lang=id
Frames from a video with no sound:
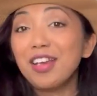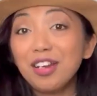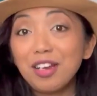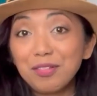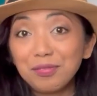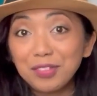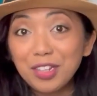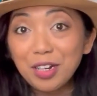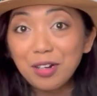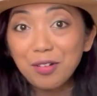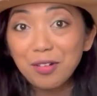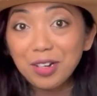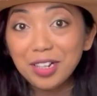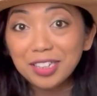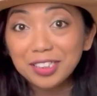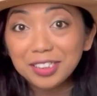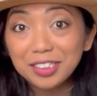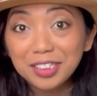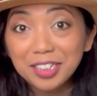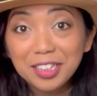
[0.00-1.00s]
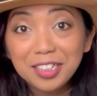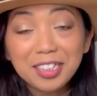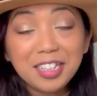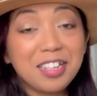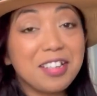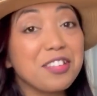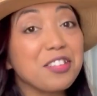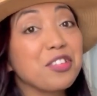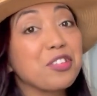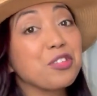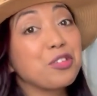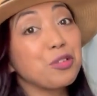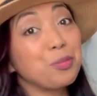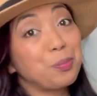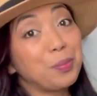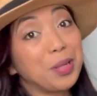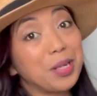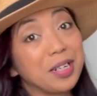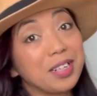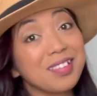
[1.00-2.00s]
love their collection is
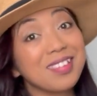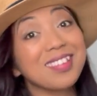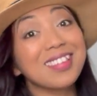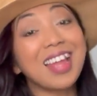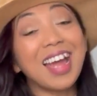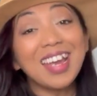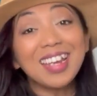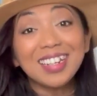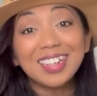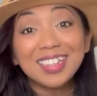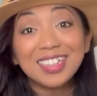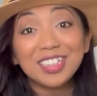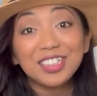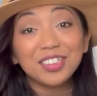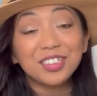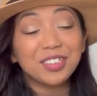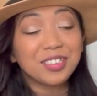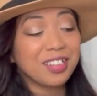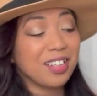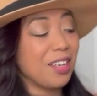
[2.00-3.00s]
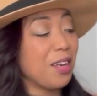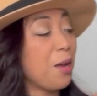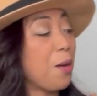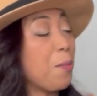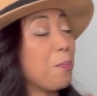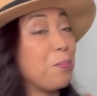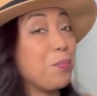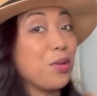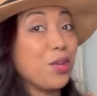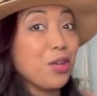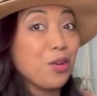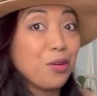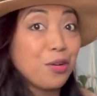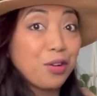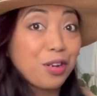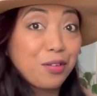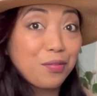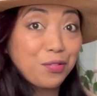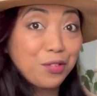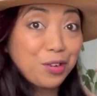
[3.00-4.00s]
super stylish
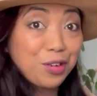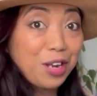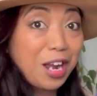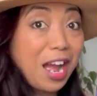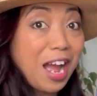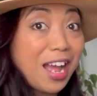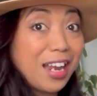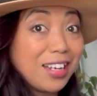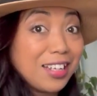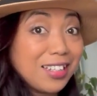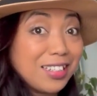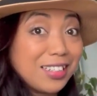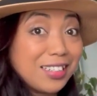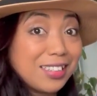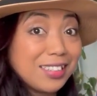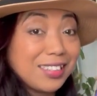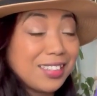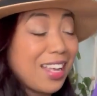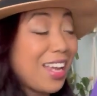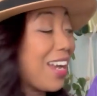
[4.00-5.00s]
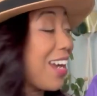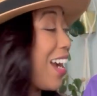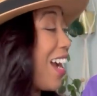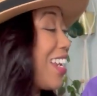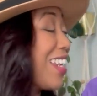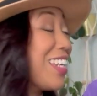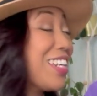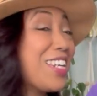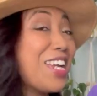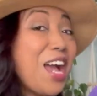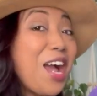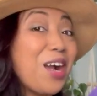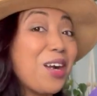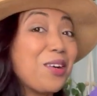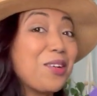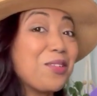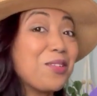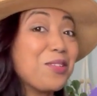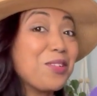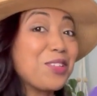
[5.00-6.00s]
beautiful colors Kali ini
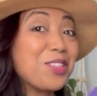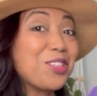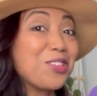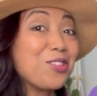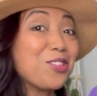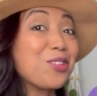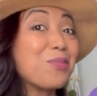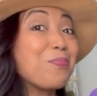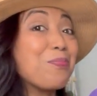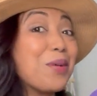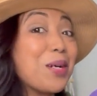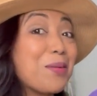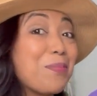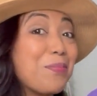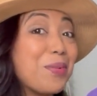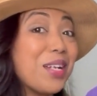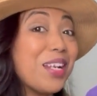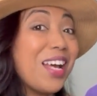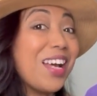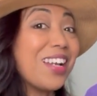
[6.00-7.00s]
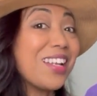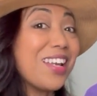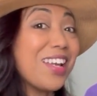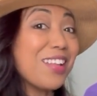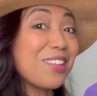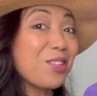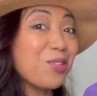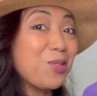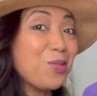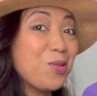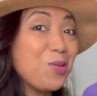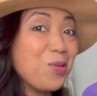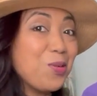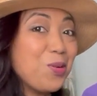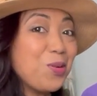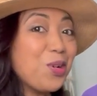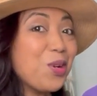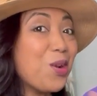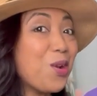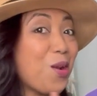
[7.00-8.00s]
aku choose purple alias
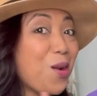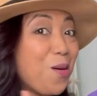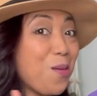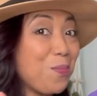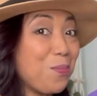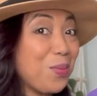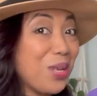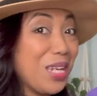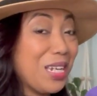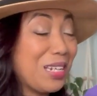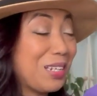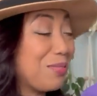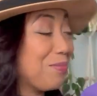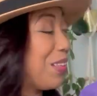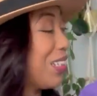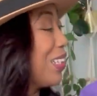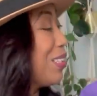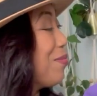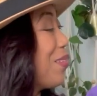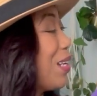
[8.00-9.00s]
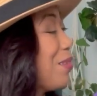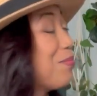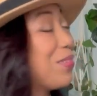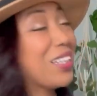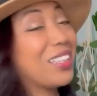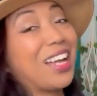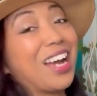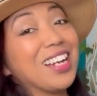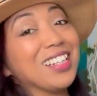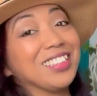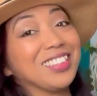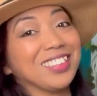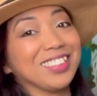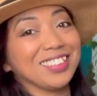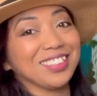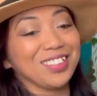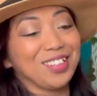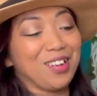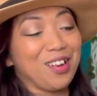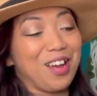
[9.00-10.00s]
ungu, no pink teman-teman, but I
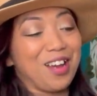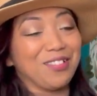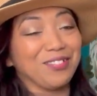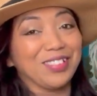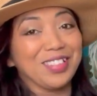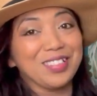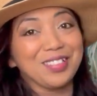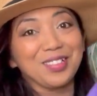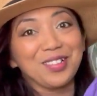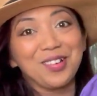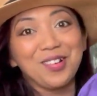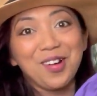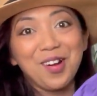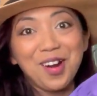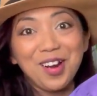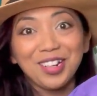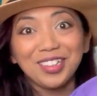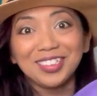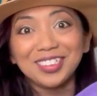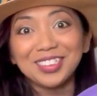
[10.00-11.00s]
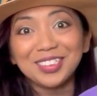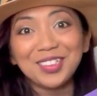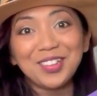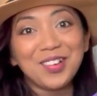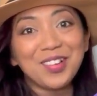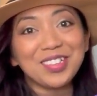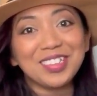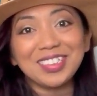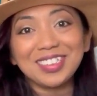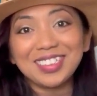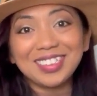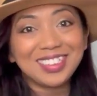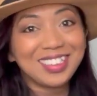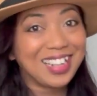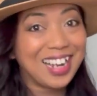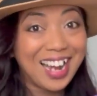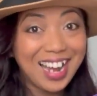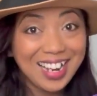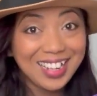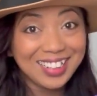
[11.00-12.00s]
just love this gorgeous gorgeous
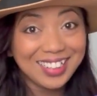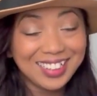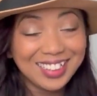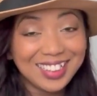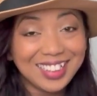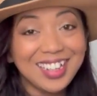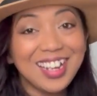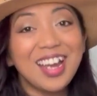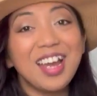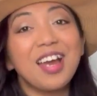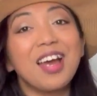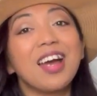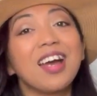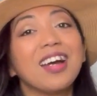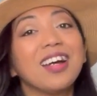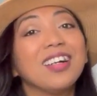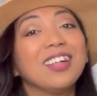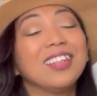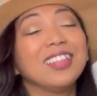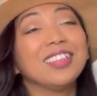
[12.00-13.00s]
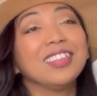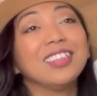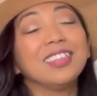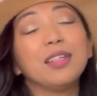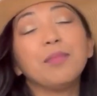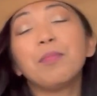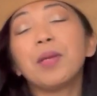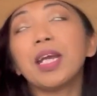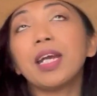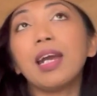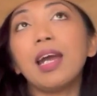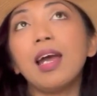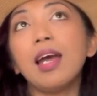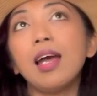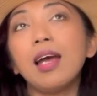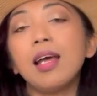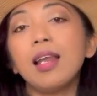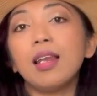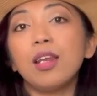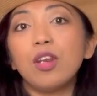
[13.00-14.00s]
color. Uh,
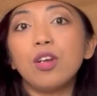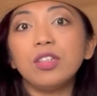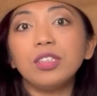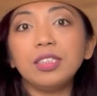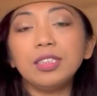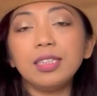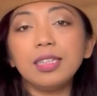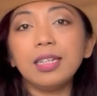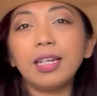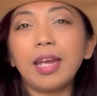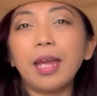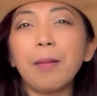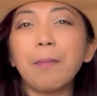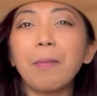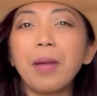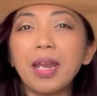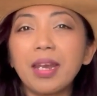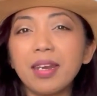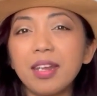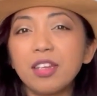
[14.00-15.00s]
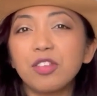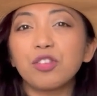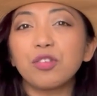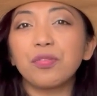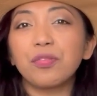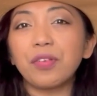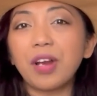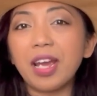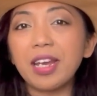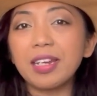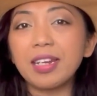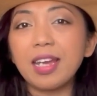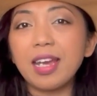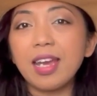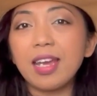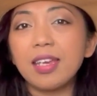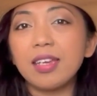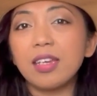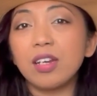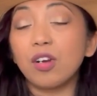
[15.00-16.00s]
mereka launching kayak Monday to
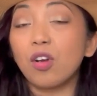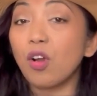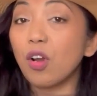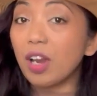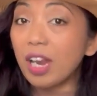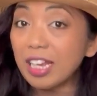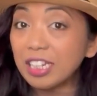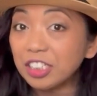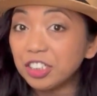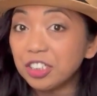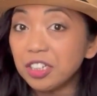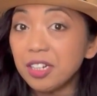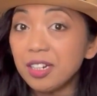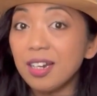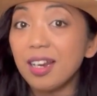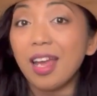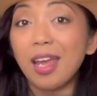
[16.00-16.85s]
Friday collection